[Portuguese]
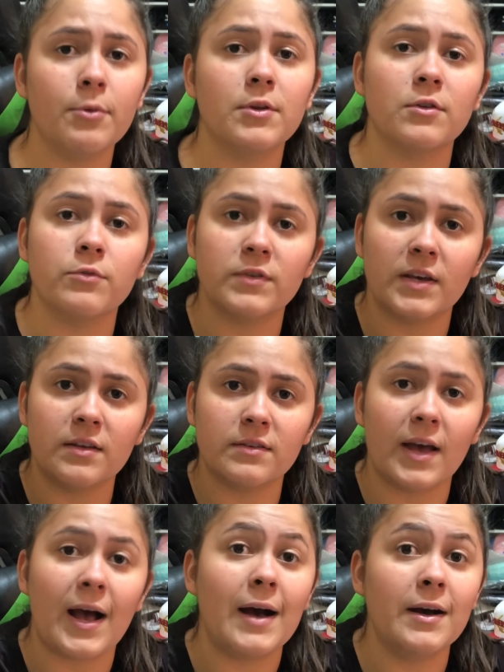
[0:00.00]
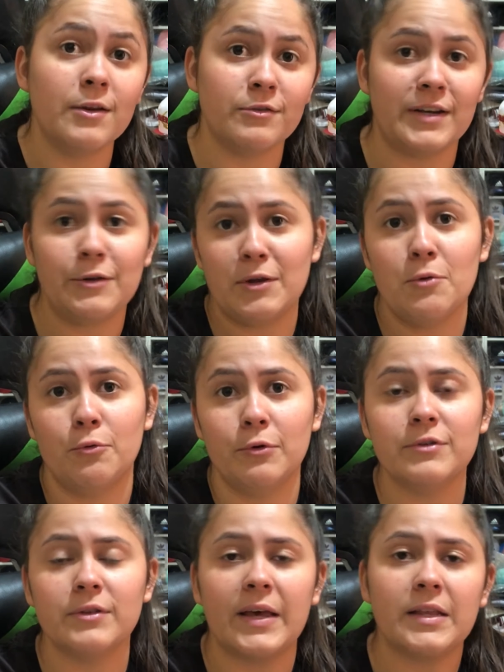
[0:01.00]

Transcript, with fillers: então se você quiser, há anos já eu tenho o curso, né,